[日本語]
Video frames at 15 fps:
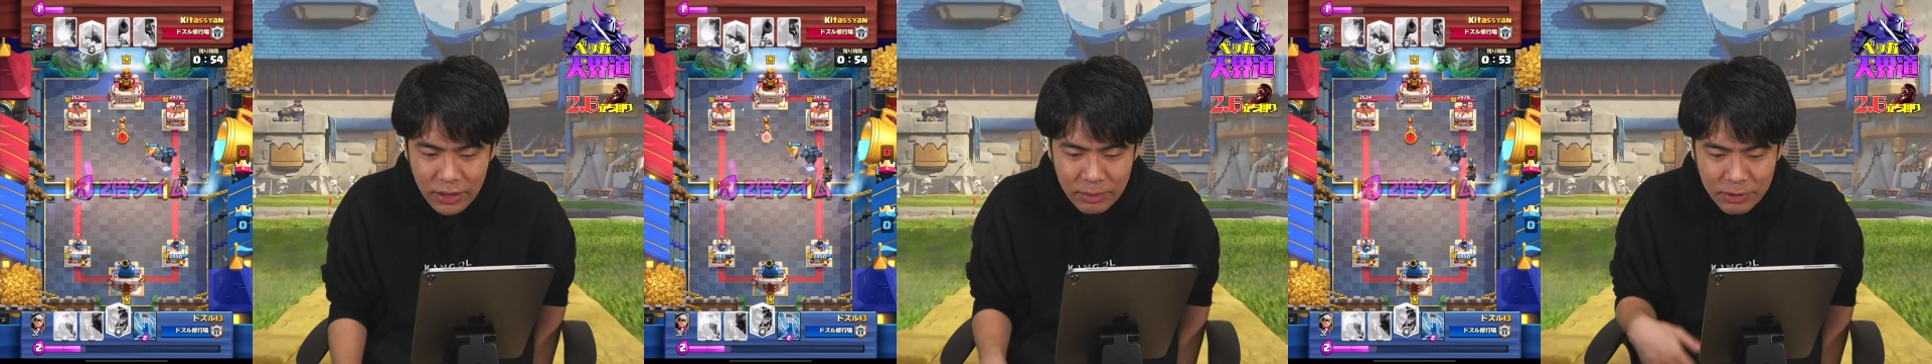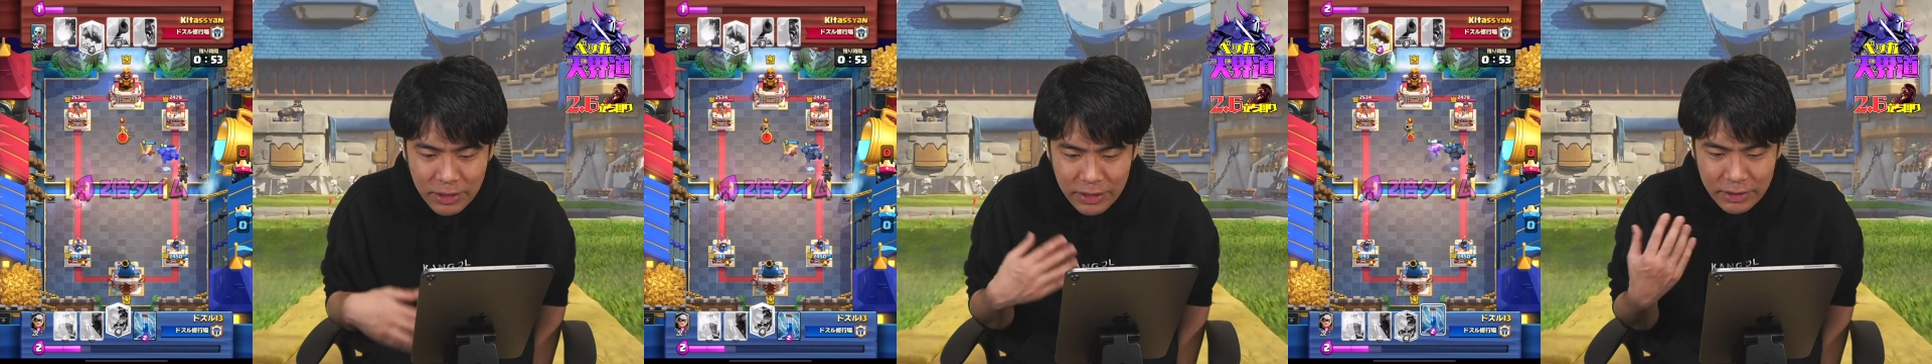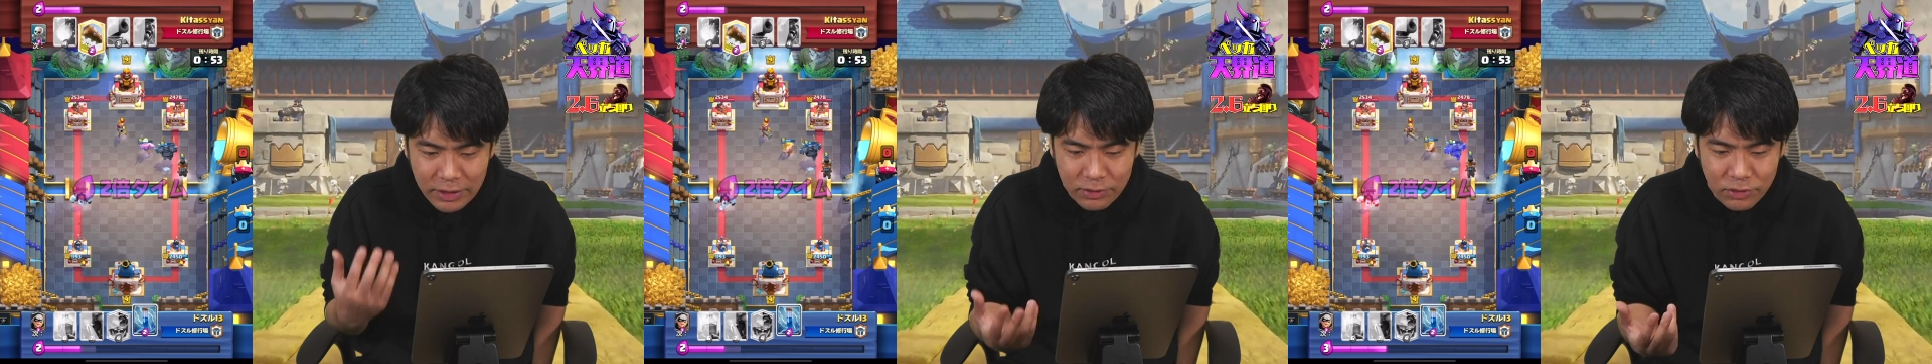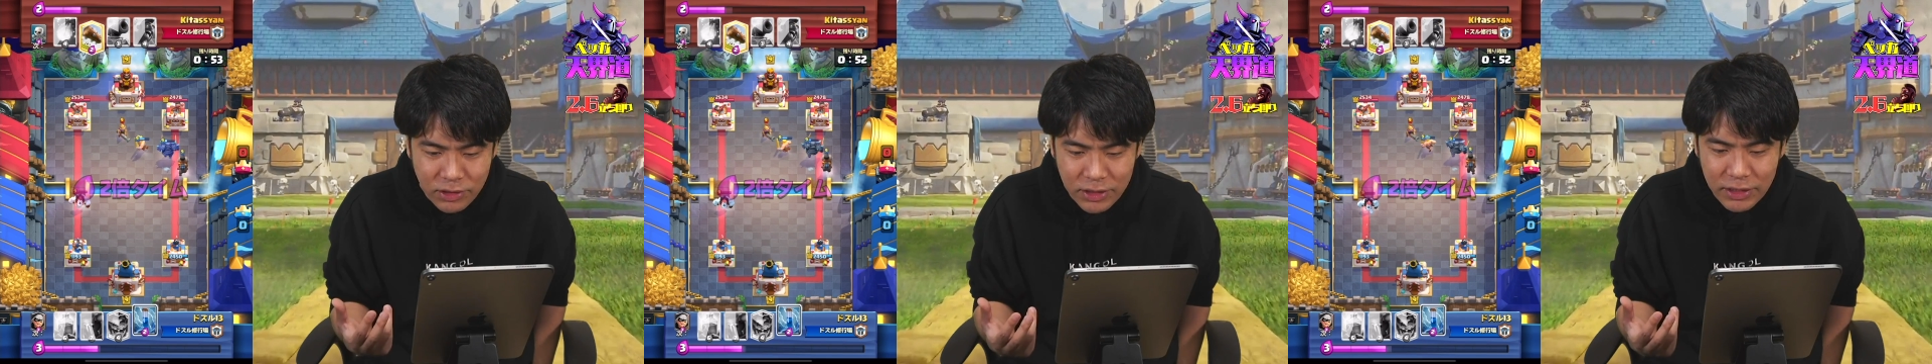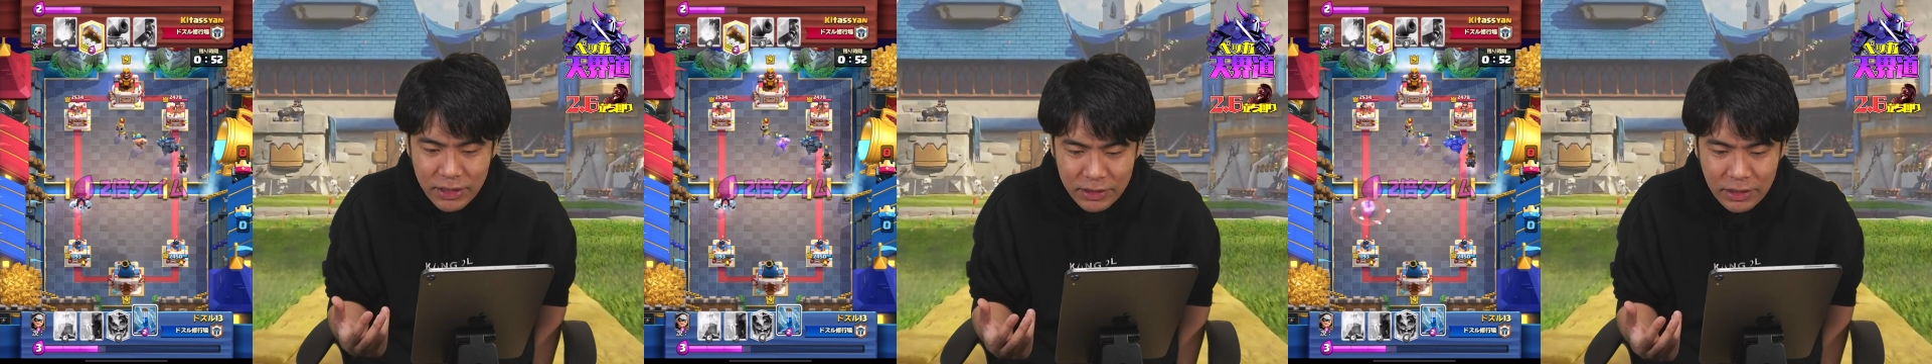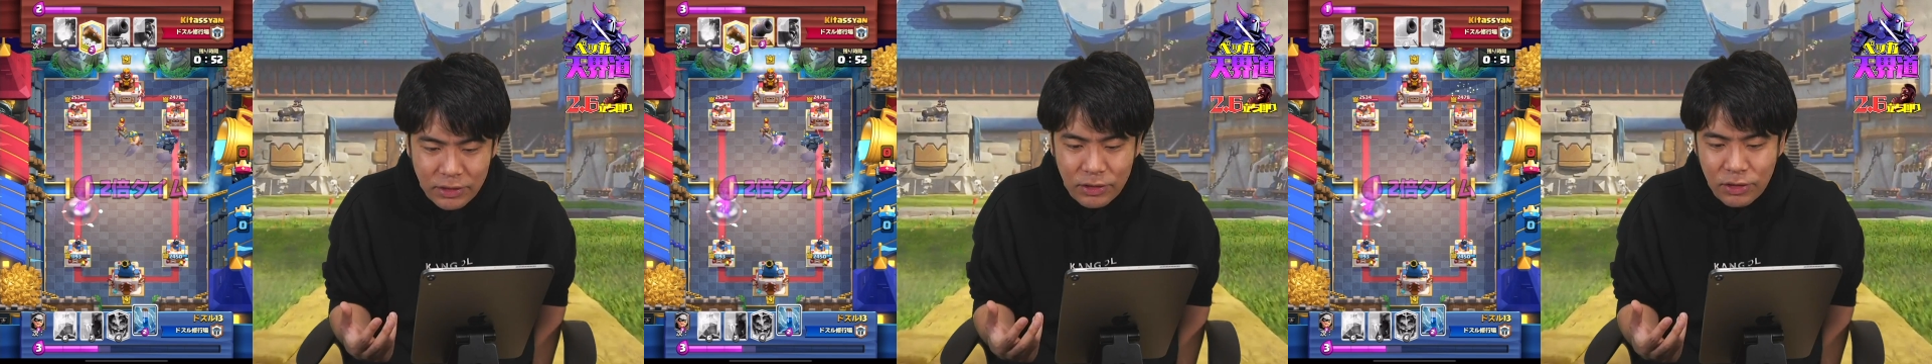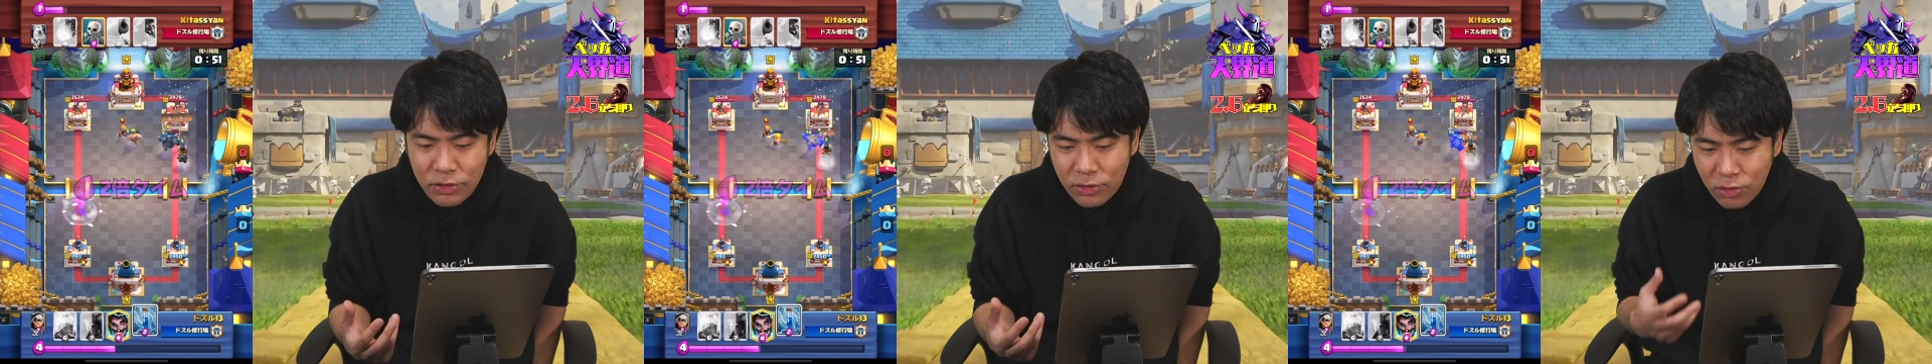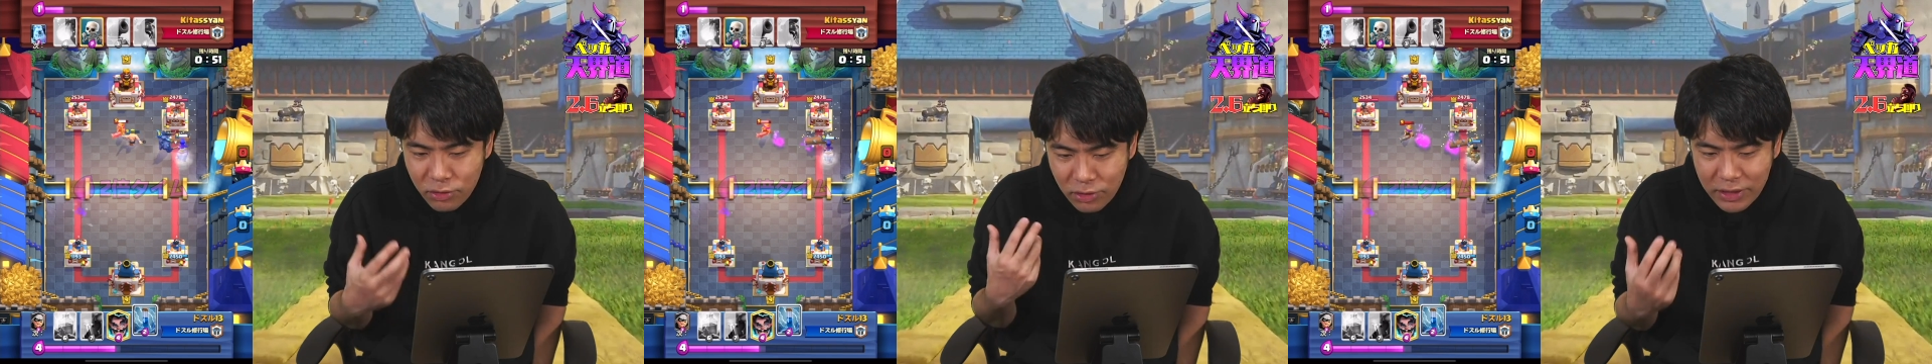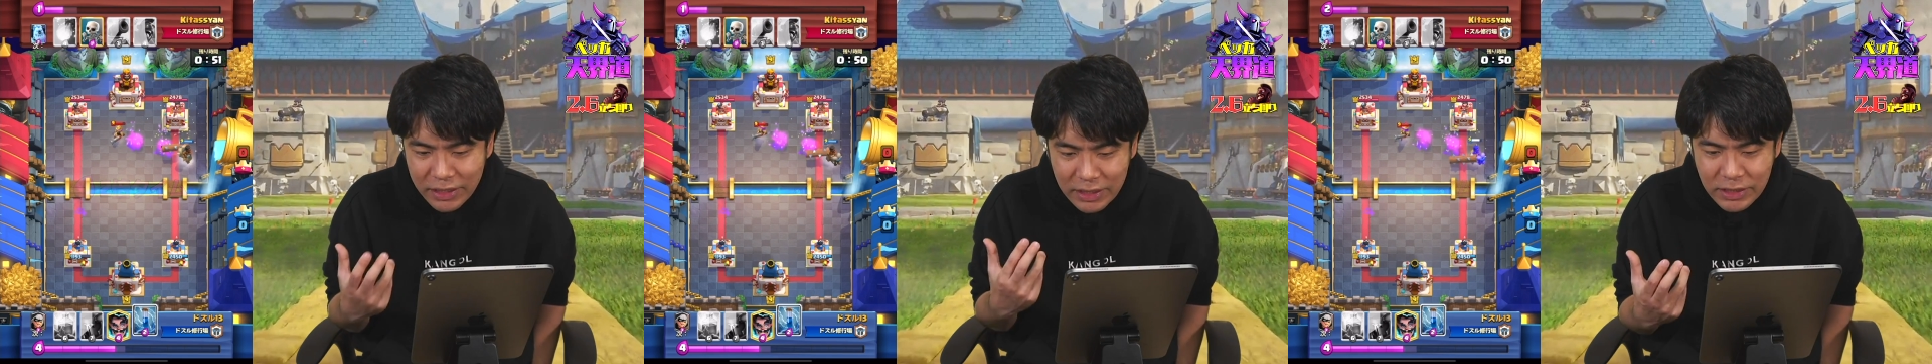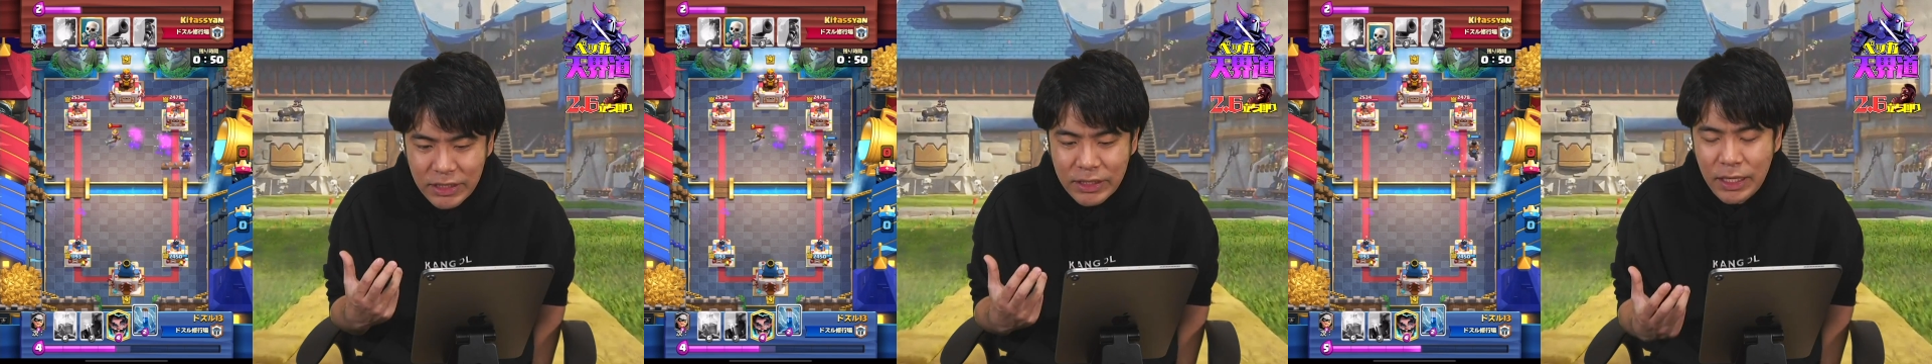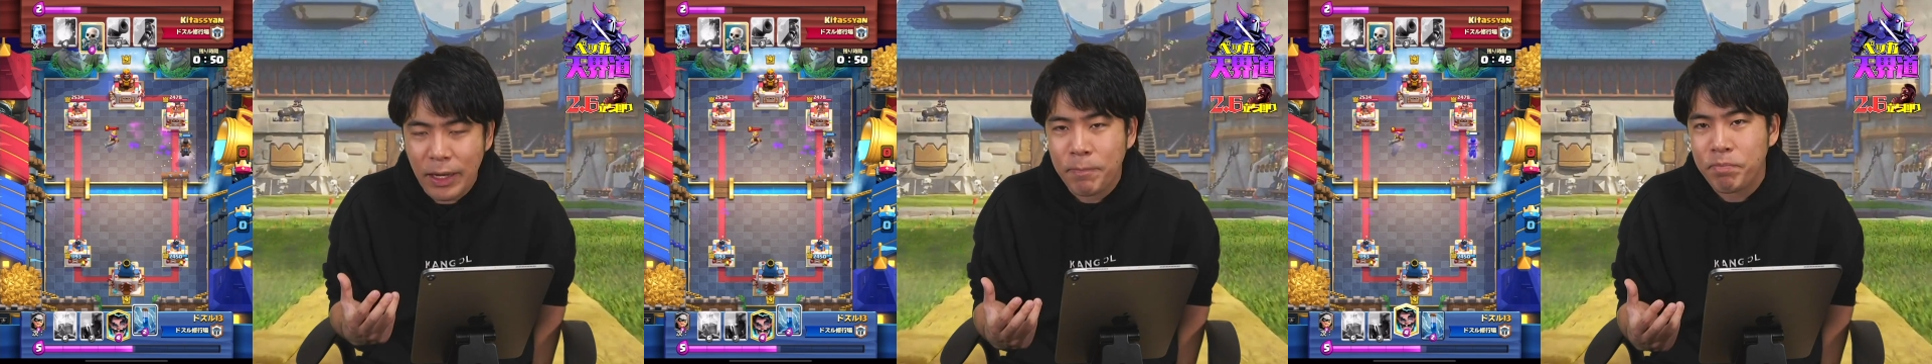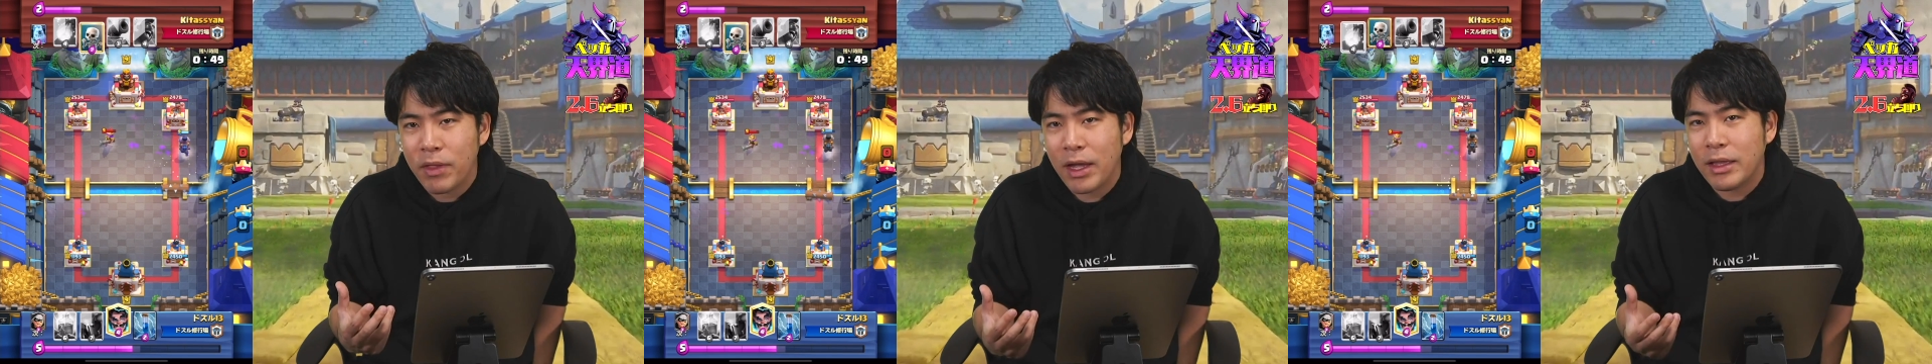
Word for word: ラムライダーの追加でっていう、この形がね、